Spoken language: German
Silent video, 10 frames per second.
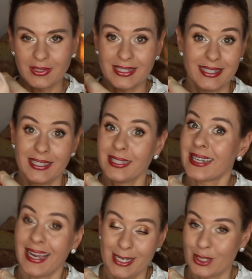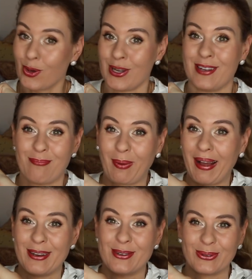Das ist jetzt kein
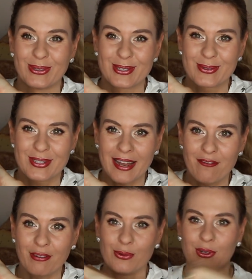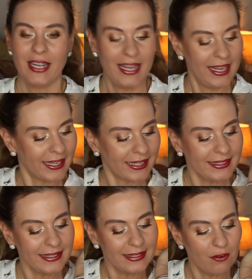Sonnenbrand oder so, ist einfach nur ein
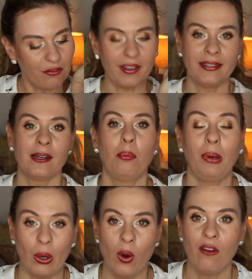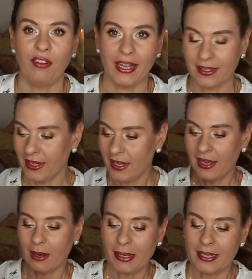richtiger fetter blauer Fleck.
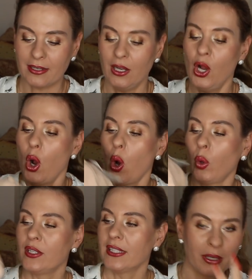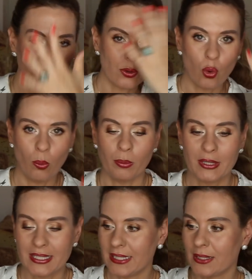Aber egal. Und aber hier oben im
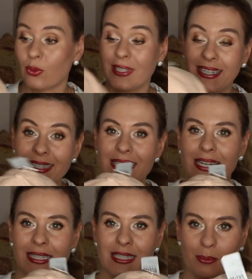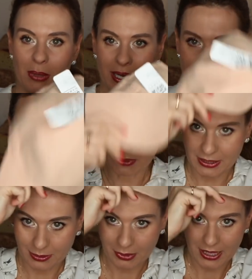Gesicht. Und jetzt dachte ich mir halt, wenn man
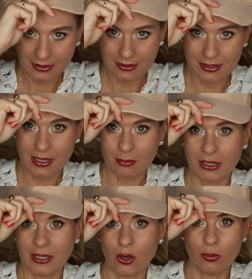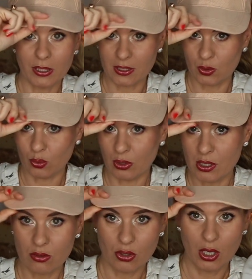dann im Garten ist, kann man ja auch mal hier so
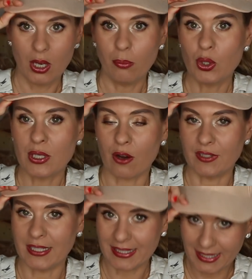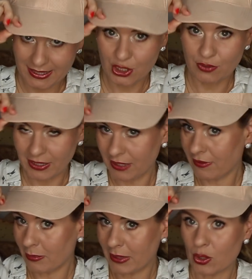eine Mütze aufsetzen. Geht jetzt schwierig,
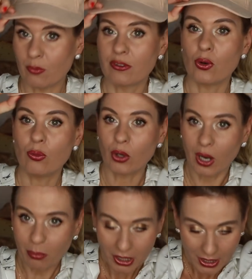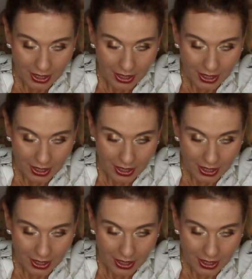weil ich meinen Zopf da oben noch habe.